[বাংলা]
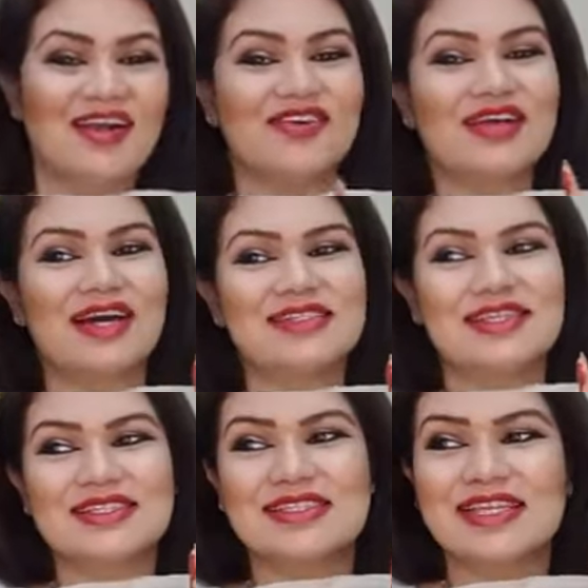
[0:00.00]
কারণ
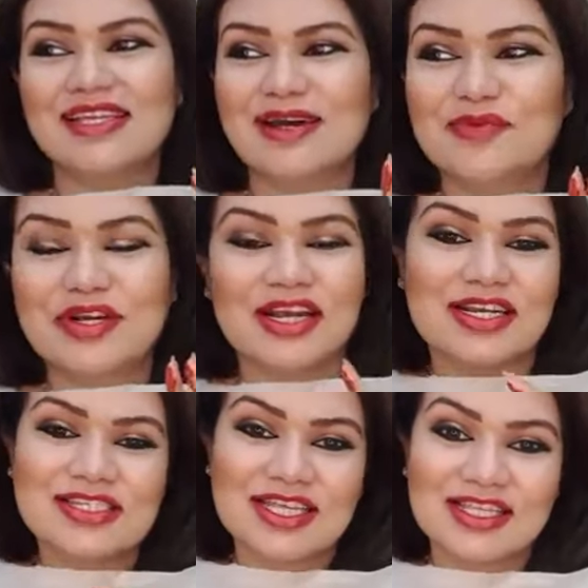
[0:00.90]
কাজীর আপু
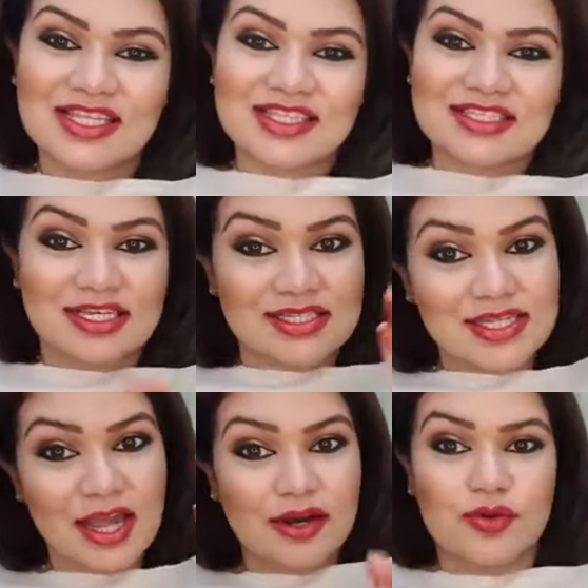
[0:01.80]
রাংরাসিয়ে দেখতে চাই
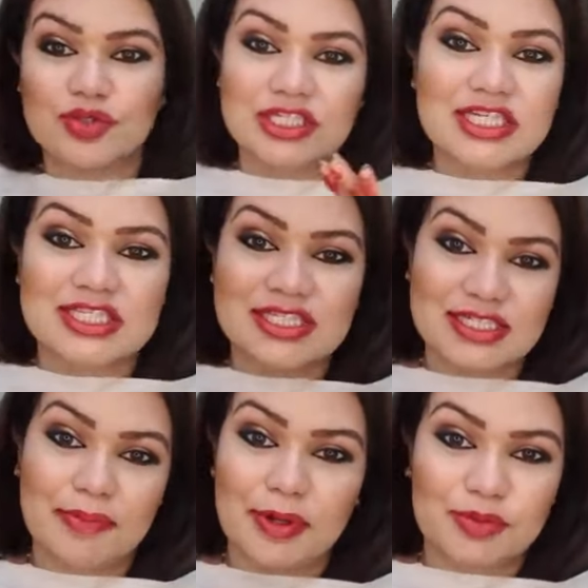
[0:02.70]
স্যার ওটা নিচে
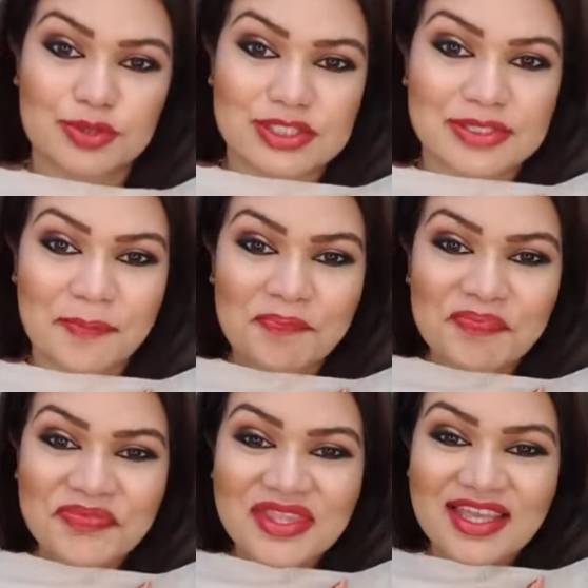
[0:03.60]
চাপা পড়ছে
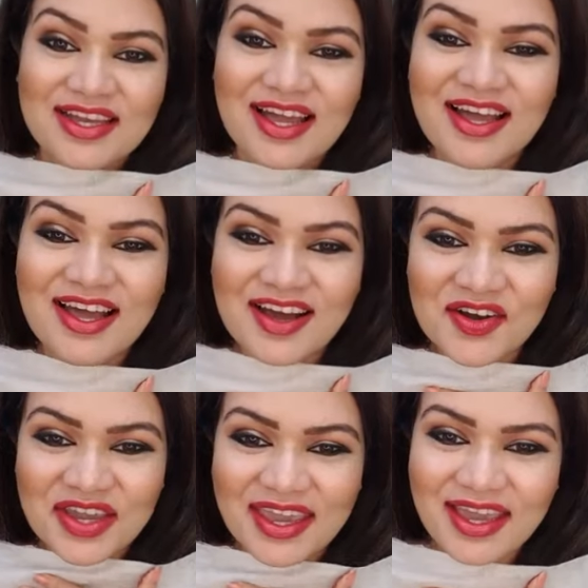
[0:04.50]

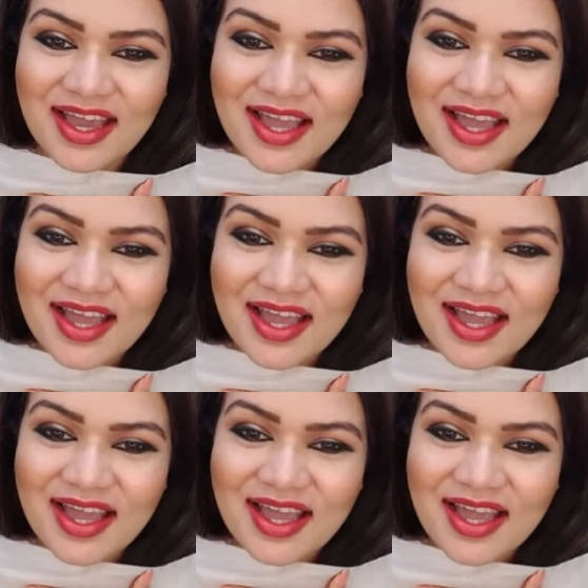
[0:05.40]
ওকে